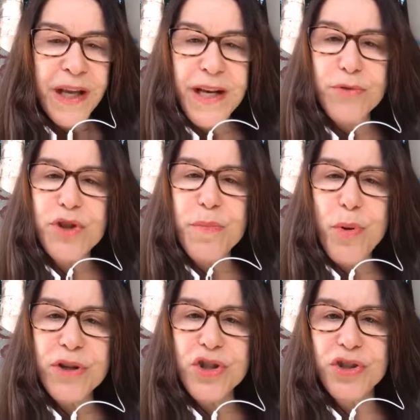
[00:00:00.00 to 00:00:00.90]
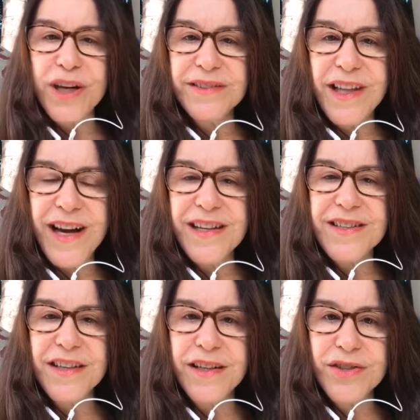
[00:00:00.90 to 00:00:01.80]
não se pode tratar
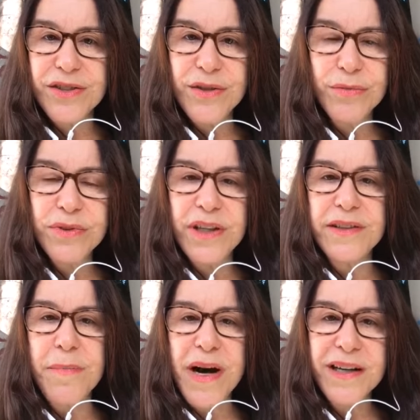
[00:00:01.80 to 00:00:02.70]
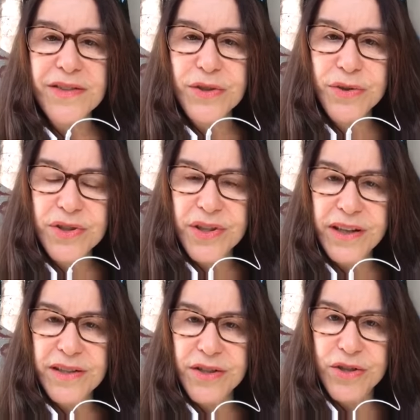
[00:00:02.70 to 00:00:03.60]
essa questão da demarcação das
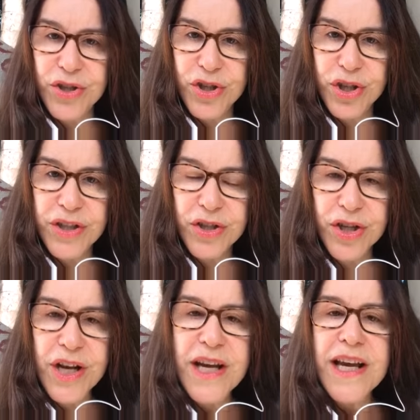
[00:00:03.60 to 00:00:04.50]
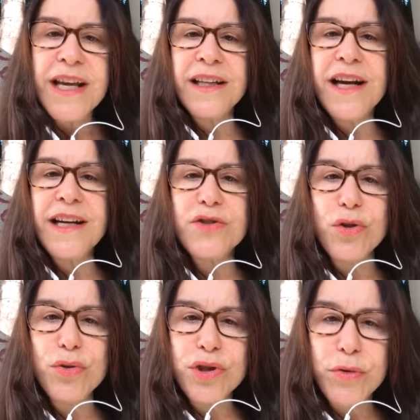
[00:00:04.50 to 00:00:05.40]
terras indígenas e da
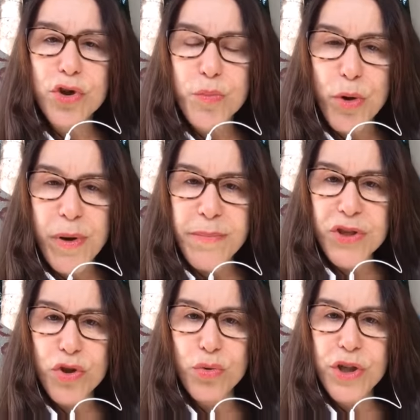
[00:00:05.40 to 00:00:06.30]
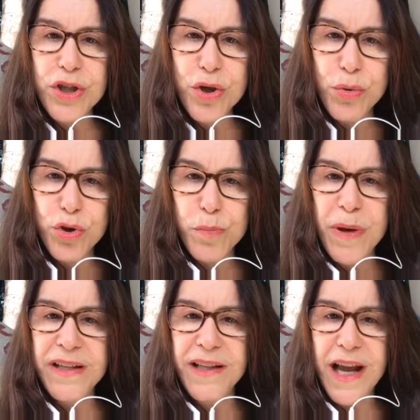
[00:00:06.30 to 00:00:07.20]
resolução dos problemas jurídicos
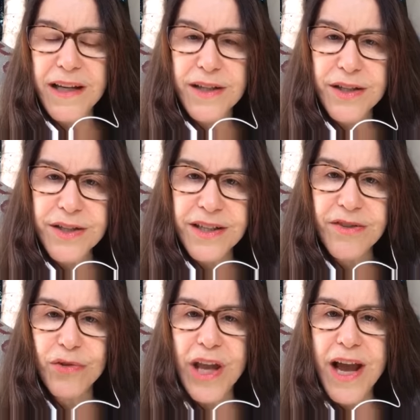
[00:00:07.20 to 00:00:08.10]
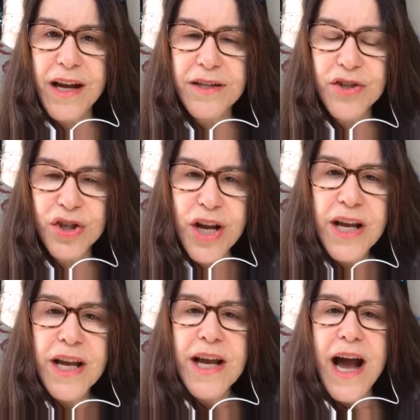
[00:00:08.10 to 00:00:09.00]
pendentes em terras
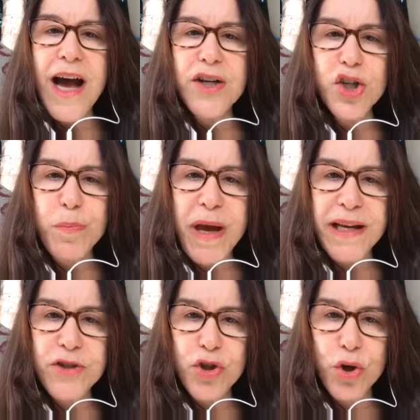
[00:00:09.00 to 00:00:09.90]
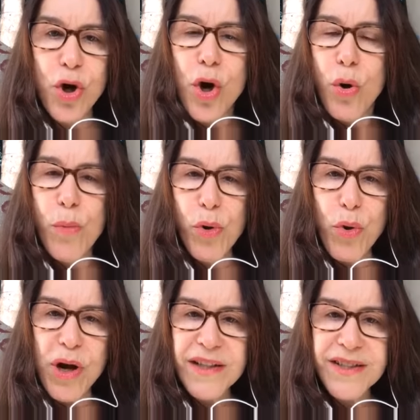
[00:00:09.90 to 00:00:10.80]
à espera de
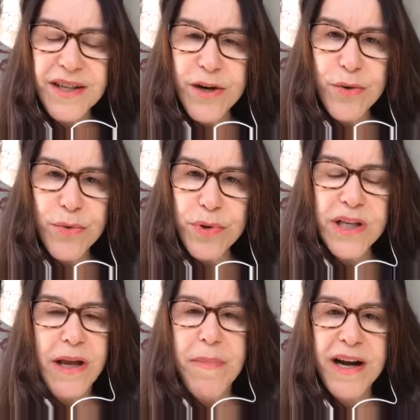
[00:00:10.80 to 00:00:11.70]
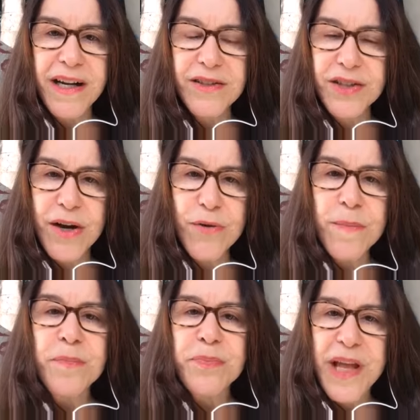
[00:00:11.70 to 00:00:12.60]
homologação e demarcação
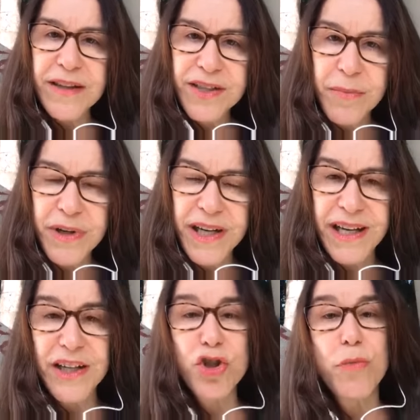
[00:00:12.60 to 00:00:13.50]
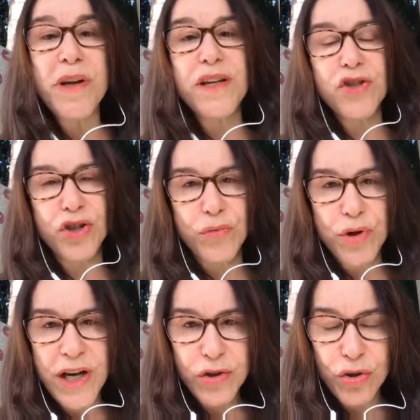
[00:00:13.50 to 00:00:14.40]
dessa maneira. Isso é uma questão
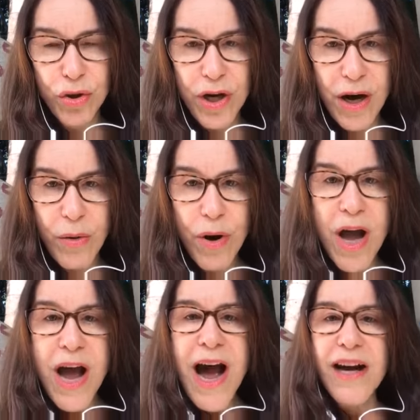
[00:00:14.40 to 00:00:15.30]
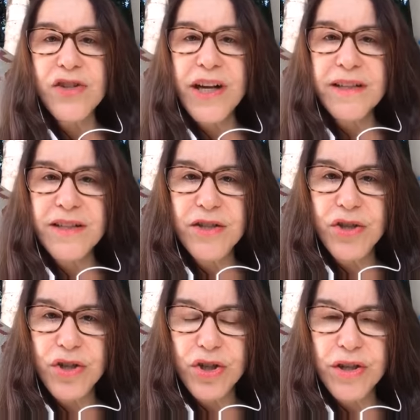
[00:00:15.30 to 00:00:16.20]
nacional. As terras
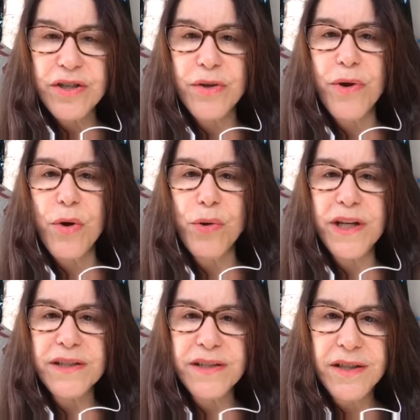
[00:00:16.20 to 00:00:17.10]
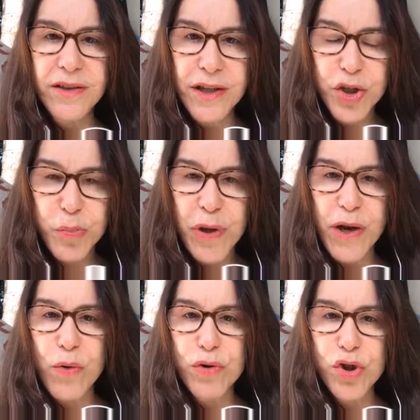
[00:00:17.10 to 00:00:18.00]
indígenas são reconhecidas
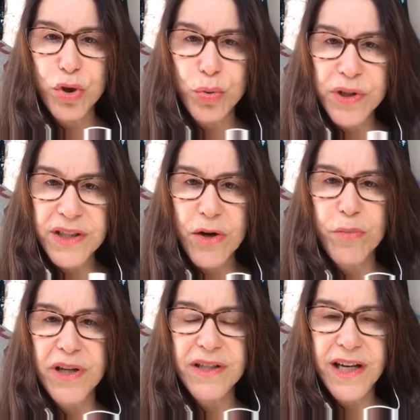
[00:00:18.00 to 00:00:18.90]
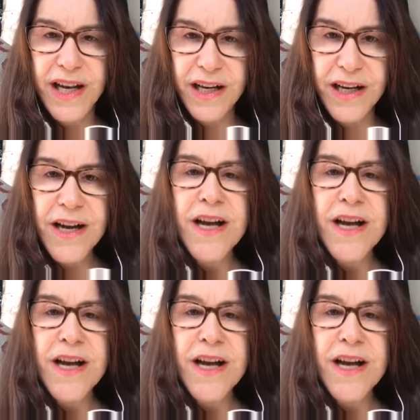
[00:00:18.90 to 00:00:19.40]
pela Constituição brasileira